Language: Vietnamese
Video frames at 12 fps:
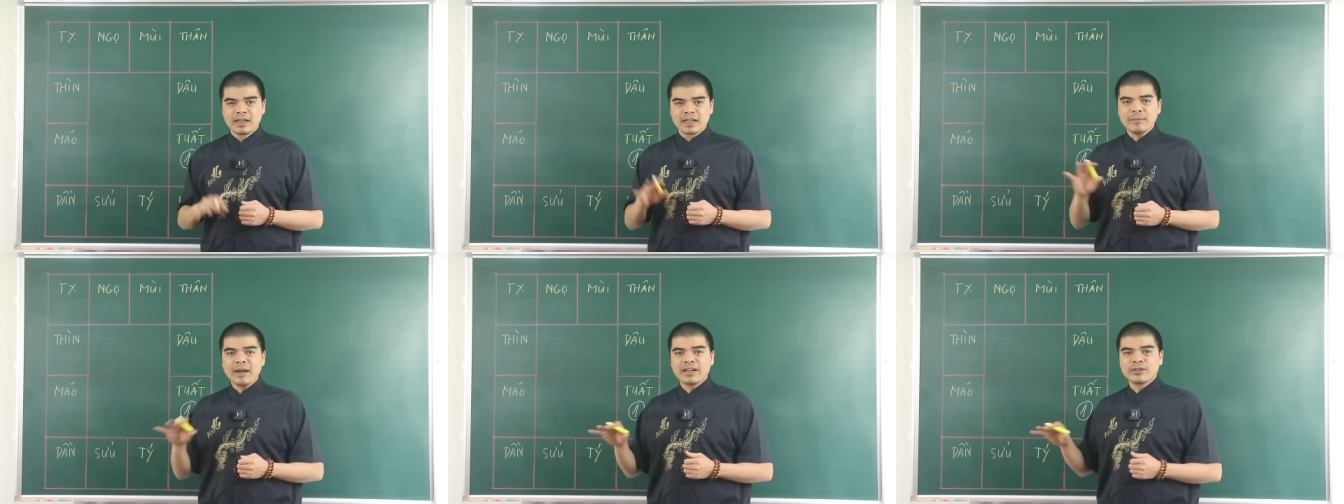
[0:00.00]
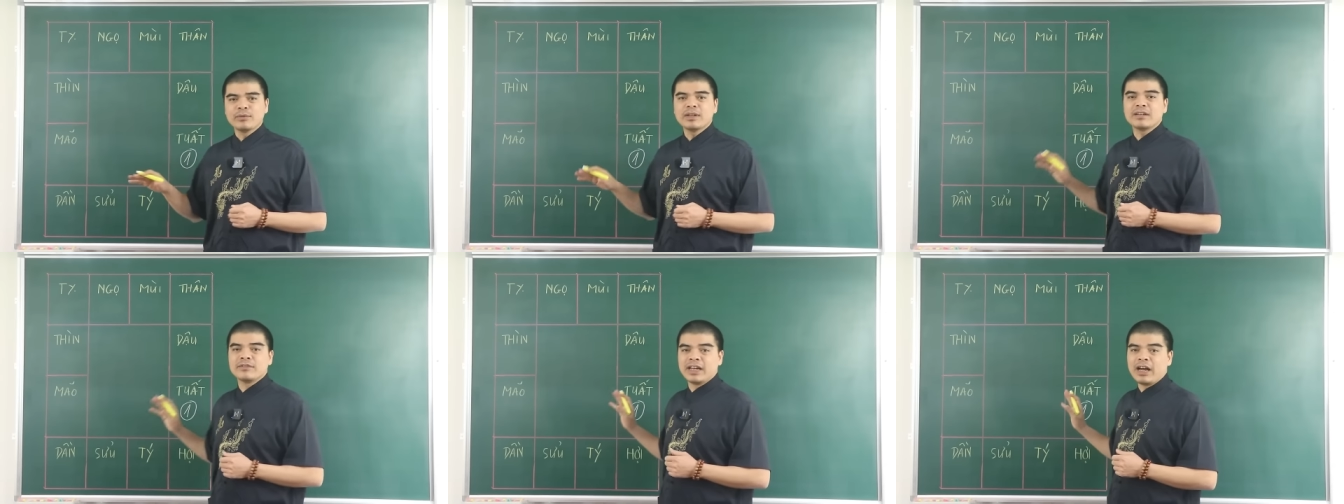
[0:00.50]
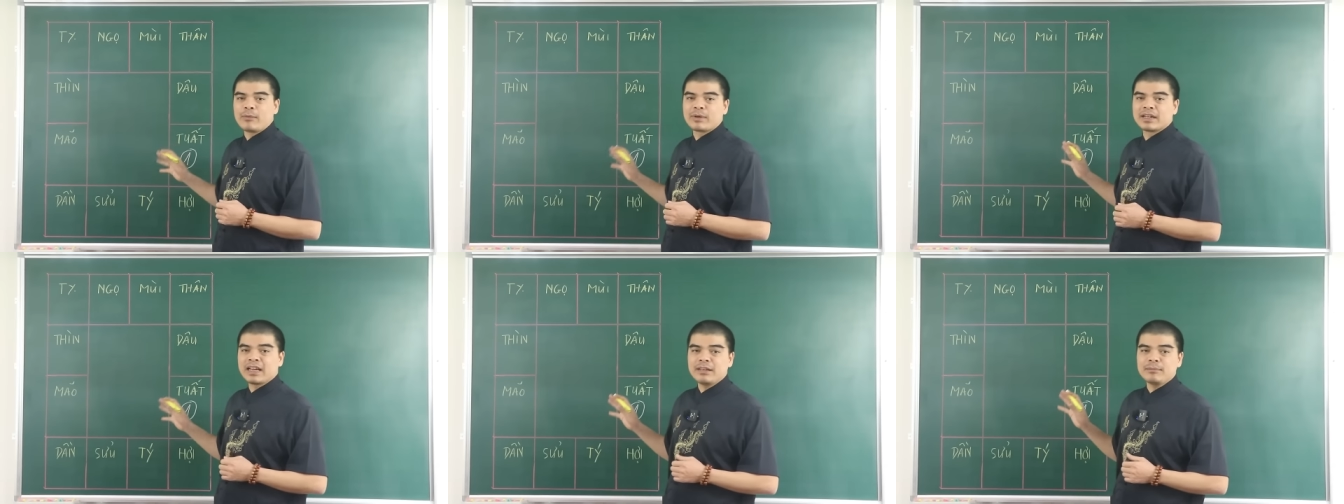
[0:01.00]
Các bạn cũng cần phải
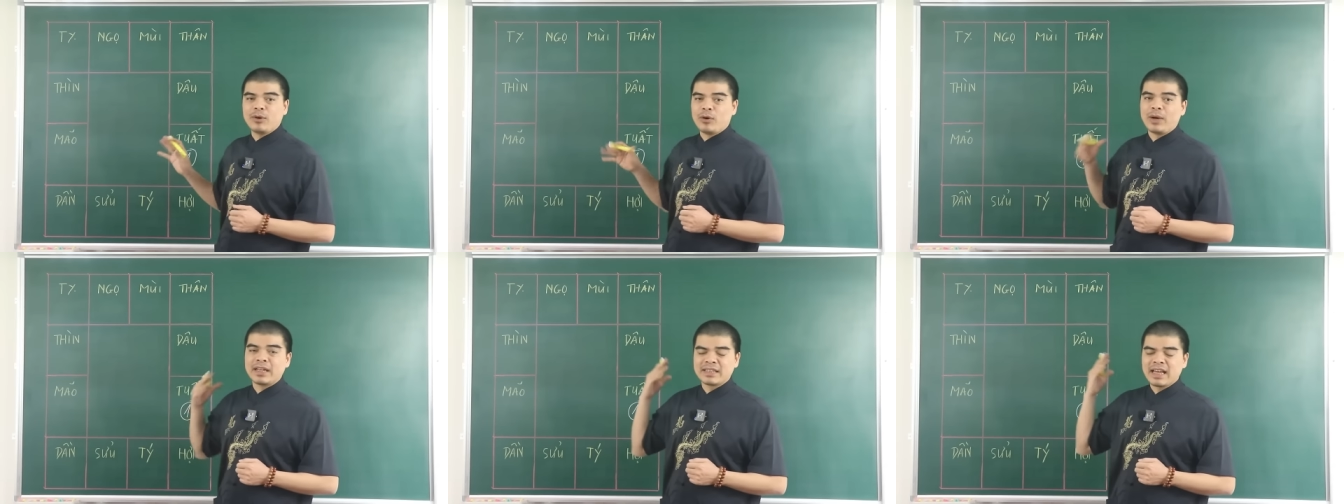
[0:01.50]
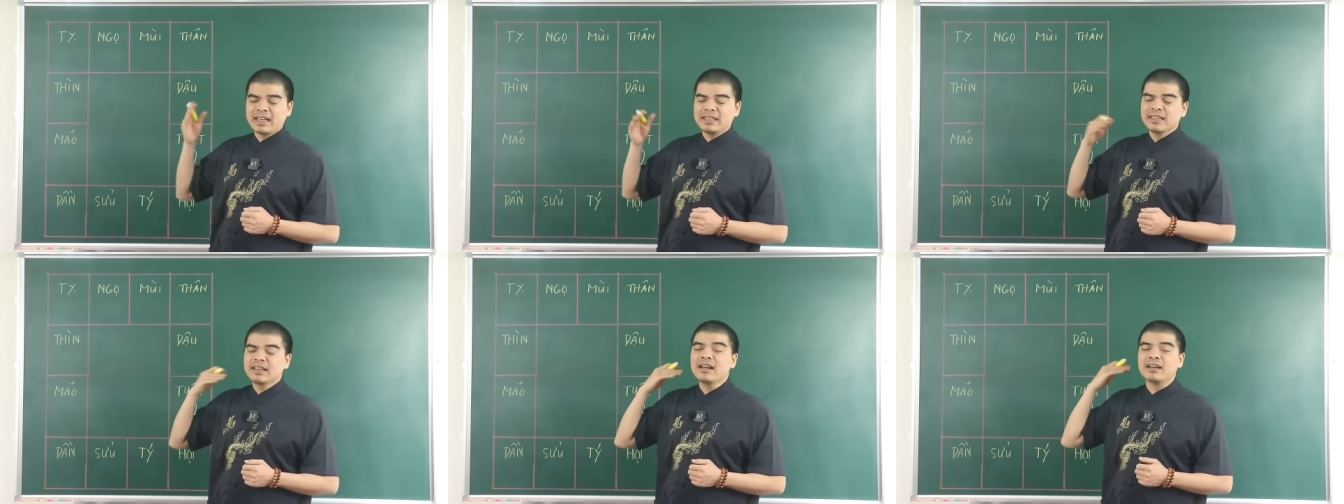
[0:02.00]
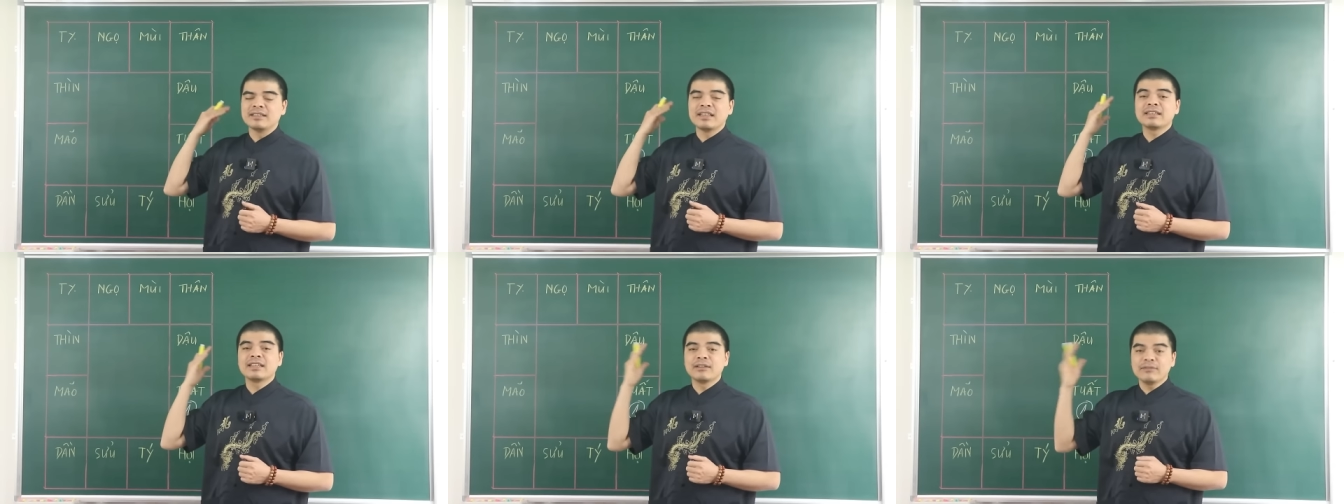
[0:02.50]
học cách bỏ ngoài tai những lời
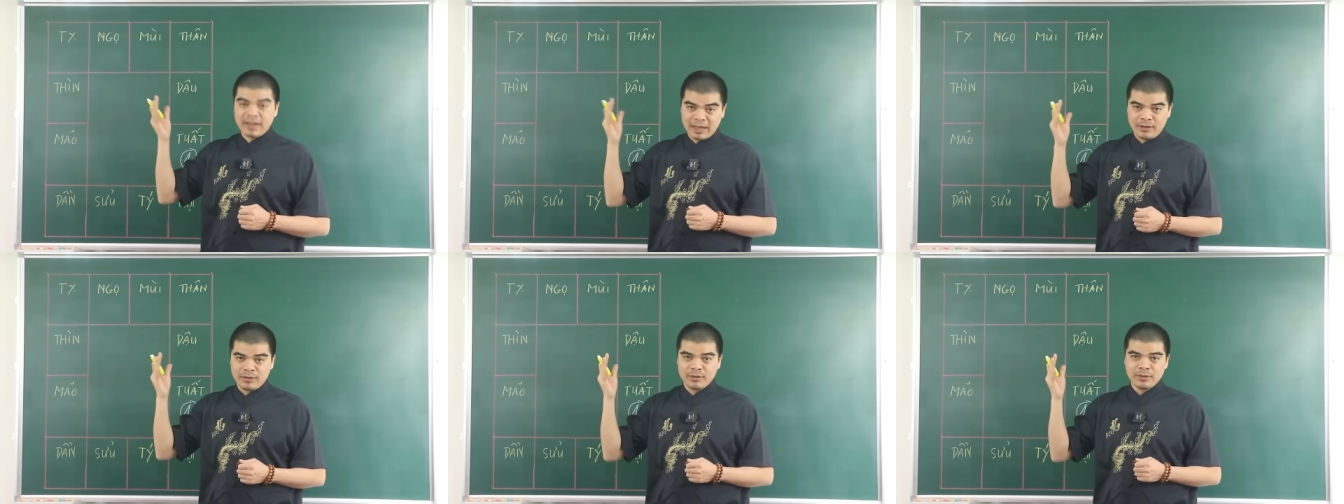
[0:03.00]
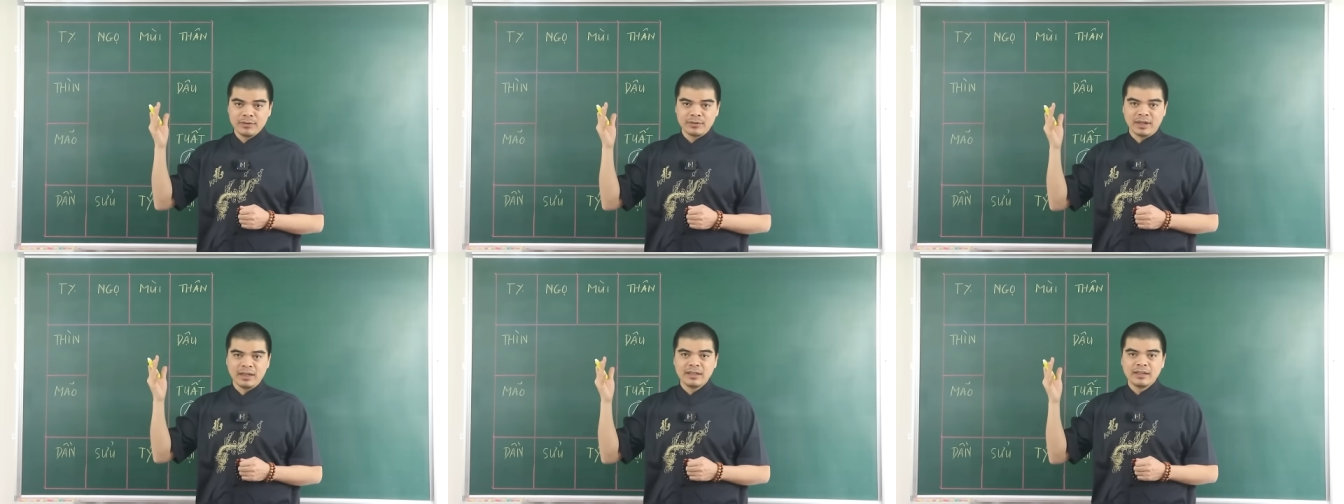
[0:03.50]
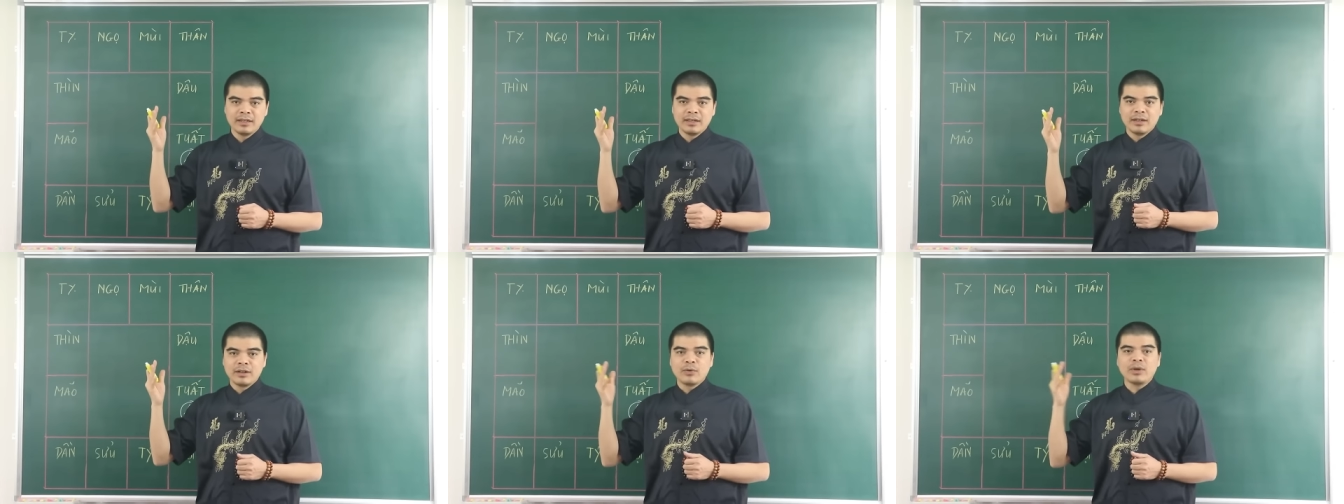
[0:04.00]
ra tiếng vào đấy,
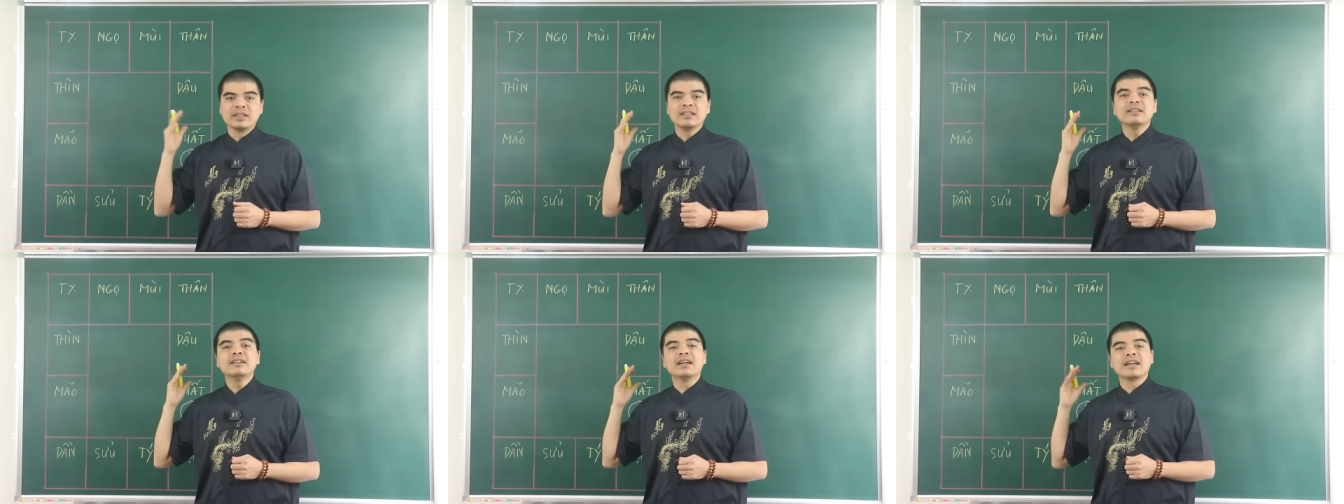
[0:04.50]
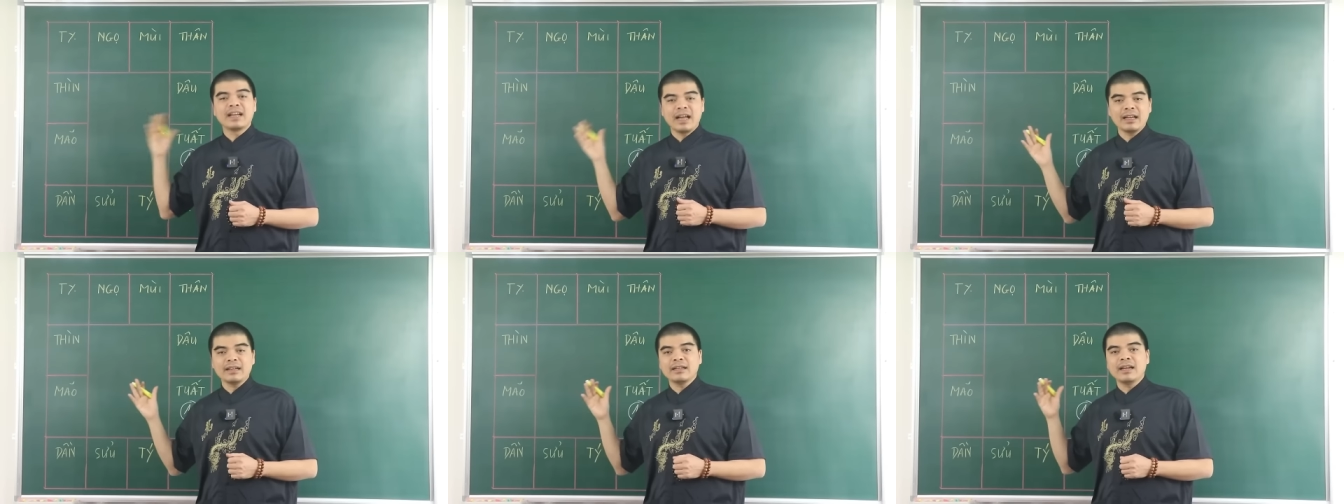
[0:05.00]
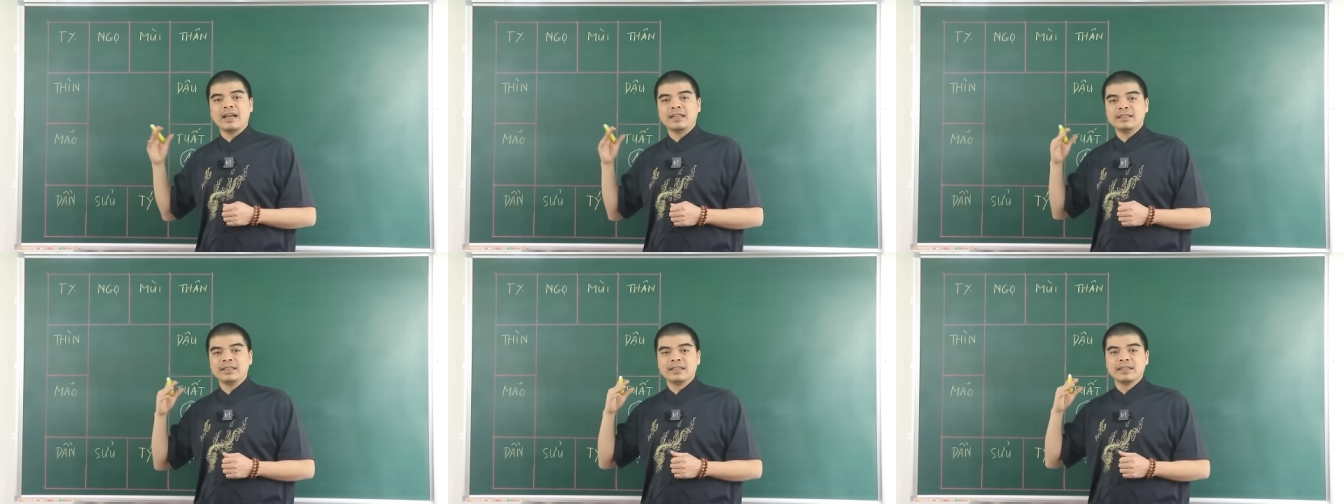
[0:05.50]
của những người khác
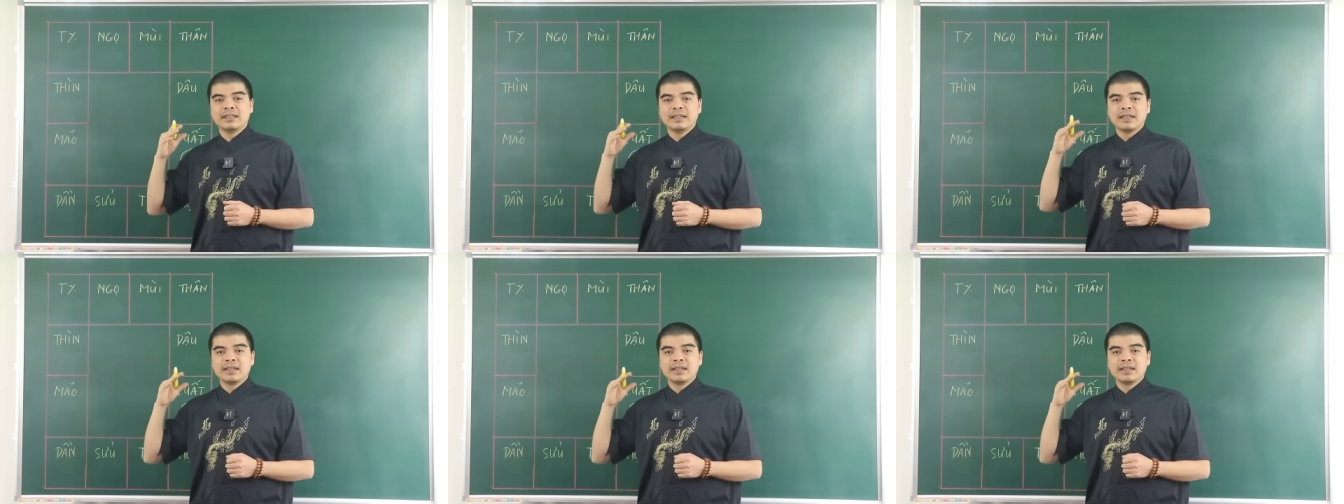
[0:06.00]
để gì?